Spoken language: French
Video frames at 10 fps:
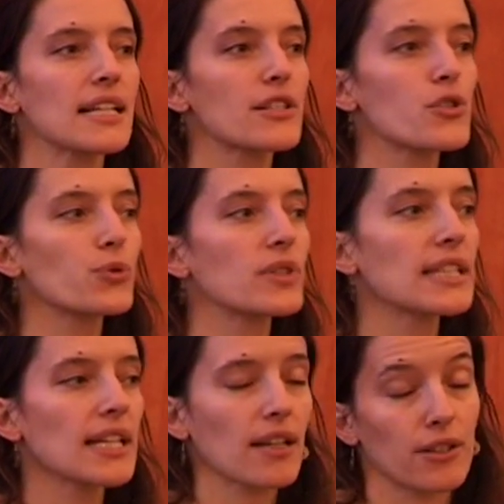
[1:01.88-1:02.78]
et de
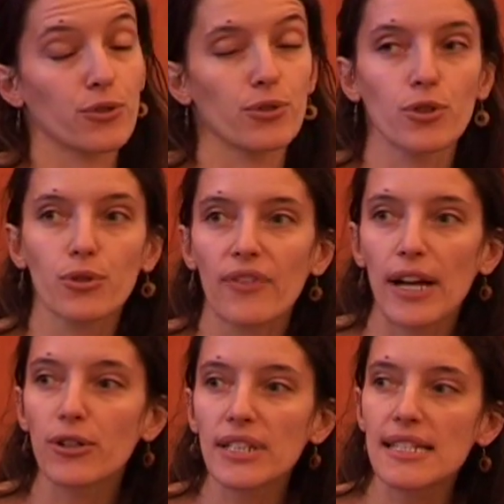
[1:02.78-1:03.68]
soutenir, de,
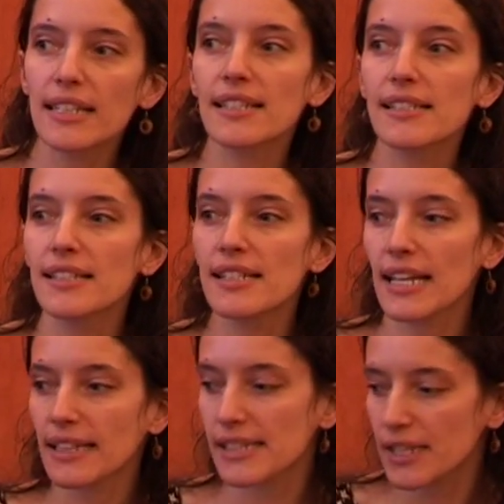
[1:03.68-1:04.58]
valoriser des
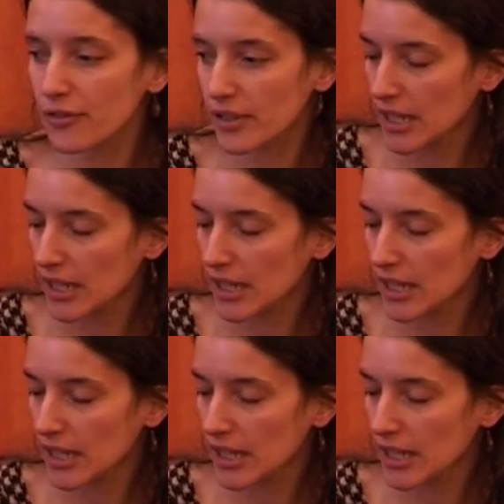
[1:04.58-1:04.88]
initiatives